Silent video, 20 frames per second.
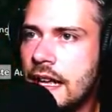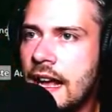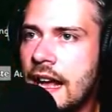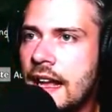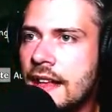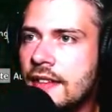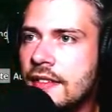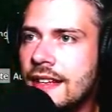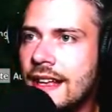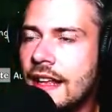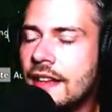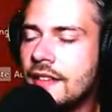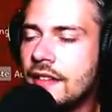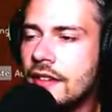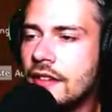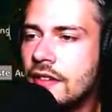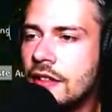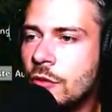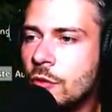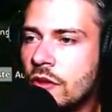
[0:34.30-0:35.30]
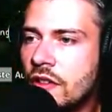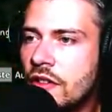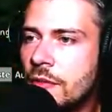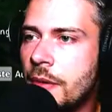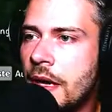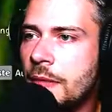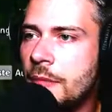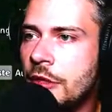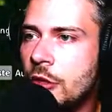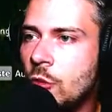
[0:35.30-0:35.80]
Ja, ist krass, dass die nur
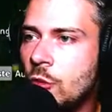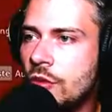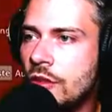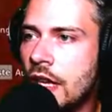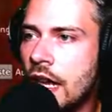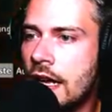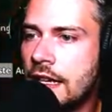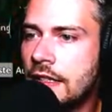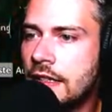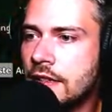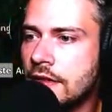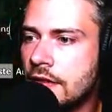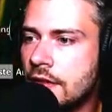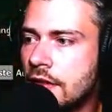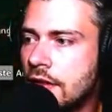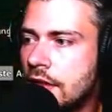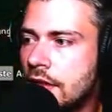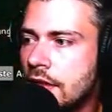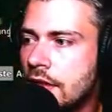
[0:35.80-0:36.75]
zwei Minuten halten.